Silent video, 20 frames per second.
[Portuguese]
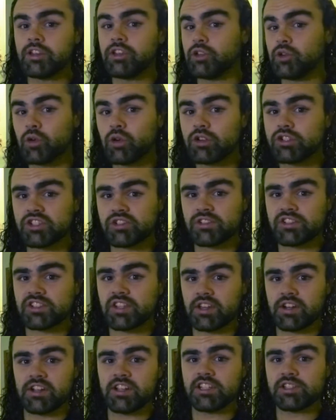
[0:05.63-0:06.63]
hoje eu estarei
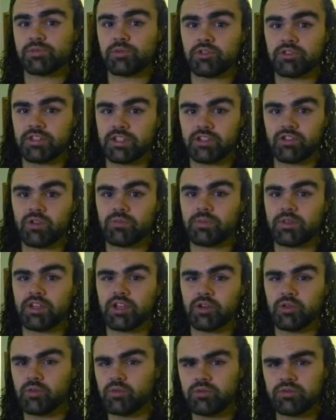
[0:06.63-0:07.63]
respondendo a
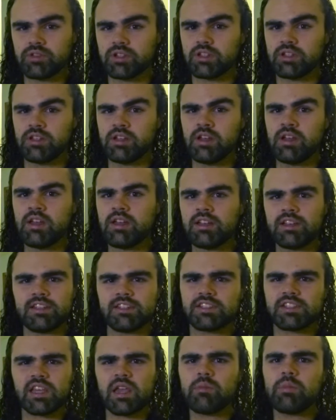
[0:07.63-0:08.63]
pergunta que
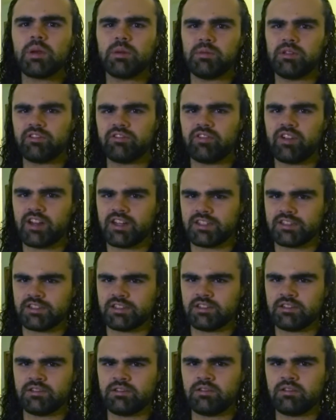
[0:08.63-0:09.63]
sempre me fazem:
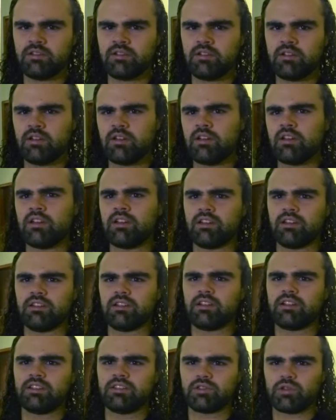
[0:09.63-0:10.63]

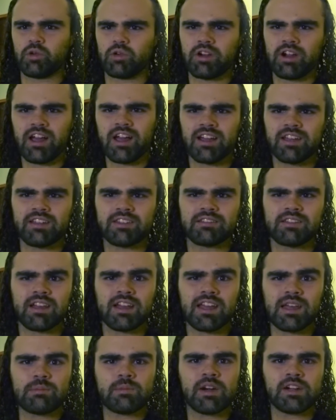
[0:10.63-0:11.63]
tocar guitarra é
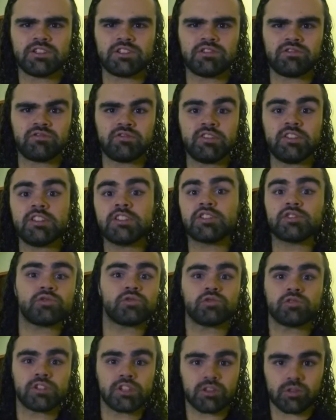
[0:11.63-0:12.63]
mais difícil do
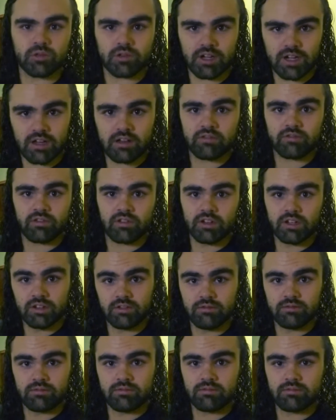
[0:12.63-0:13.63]
que tocar violão?
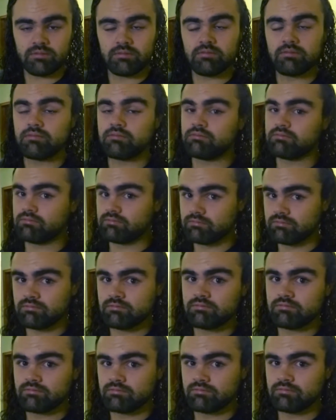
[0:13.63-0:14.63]

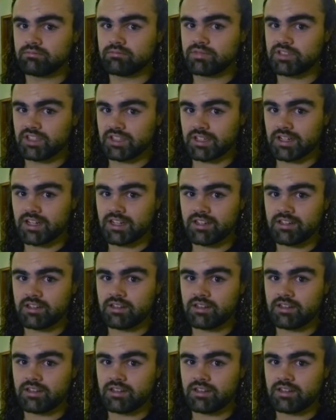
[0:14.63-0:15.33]
Será?